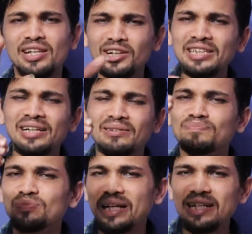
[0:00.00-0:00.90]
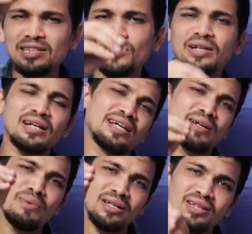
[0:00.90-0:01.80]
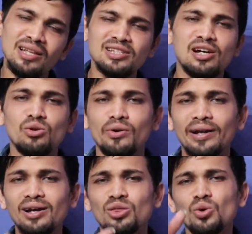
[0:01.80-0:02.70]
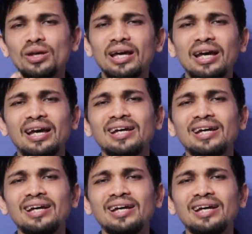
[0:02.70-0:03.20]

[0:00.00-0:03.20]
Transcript: देखिए कैसा होता है ना एक बार धंधा चालू हो गया ना तो ये